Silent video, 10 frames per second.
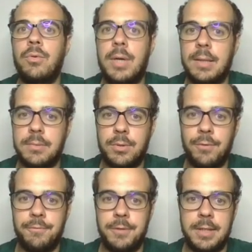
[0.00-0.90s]
una
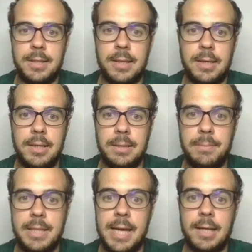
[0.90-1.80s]
sconfitta
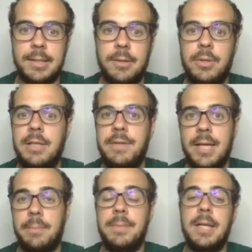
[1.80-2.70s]
immediata o
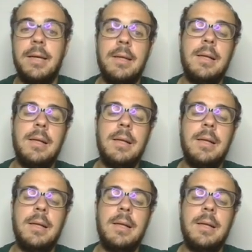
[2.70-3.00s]
inevitabile.